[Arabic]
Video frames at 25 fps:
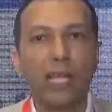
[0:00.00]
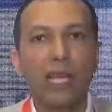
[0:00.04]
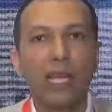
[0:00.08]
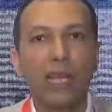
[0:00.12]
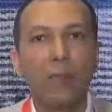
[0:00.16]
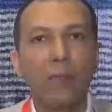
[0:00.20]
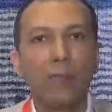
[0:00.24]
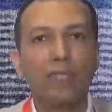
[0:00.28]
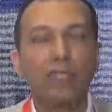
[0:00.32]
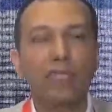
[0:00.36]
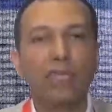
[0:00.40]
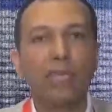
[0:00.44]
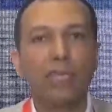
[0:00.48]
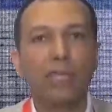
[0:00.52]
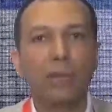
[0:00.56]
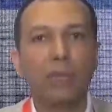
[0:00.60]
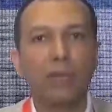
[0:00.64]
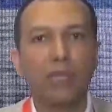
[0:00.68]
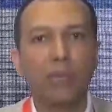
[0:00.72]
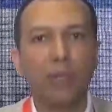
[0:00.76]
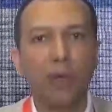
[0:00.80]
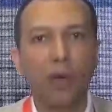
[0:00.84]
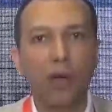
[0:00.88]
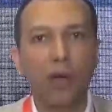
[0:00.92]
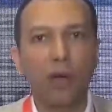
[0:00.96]
لما السيده
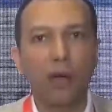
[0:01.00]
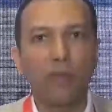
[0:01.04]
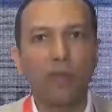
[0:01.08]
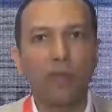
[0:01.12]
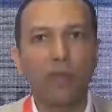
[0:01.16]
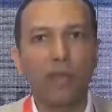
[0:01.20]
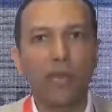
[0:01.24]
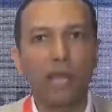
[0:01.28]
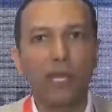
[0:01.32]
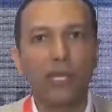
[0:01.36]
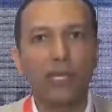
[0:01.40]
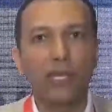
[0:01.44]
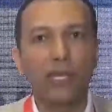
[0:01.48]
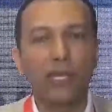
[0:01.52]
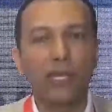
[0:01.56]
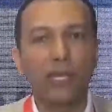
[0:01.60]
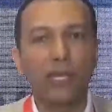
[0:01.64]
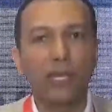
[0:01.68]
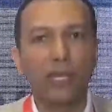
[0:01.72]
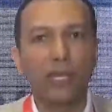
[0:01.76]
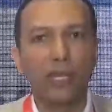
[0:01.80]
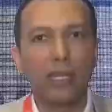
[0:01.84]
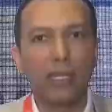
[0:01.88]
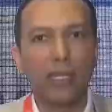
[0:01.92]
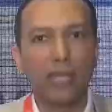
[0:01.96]
بتتوقف عن
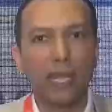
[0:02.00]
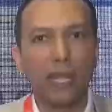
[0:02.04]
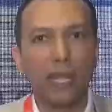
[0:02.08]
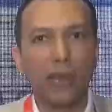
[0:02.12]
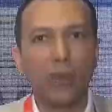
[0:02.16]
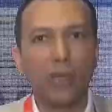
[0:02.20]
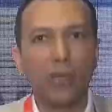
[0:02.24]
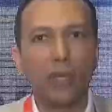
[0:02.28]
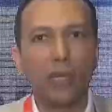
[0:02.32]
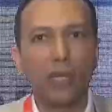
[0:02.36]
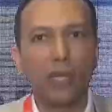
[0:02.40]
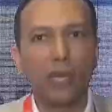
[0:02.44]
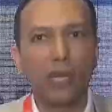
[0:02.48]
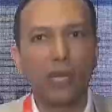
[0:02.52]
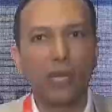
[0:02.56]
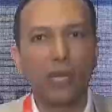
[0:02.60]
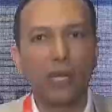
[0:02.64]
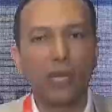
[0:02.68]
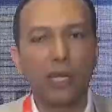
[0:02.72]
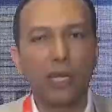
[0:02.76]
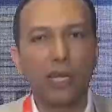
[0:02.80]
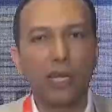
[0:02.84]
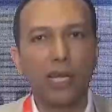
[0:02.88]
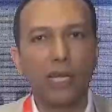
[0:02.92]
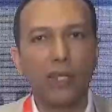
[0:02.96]
تناول
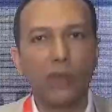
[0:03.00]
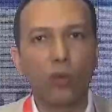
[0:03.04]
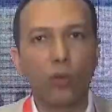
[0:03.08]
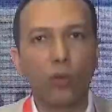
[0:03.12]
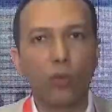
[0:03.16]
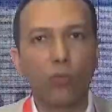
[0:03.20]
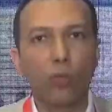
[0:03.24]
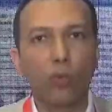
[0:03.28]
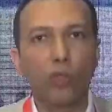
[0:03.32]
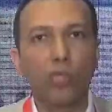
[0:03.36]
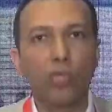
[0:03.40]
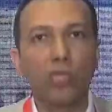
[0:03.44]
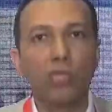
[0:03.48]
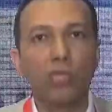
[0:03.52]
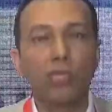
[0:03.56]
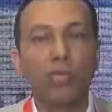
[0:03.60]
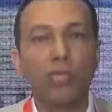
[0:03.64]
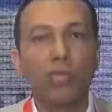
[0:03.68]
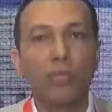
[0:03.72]
العلاج الهرموني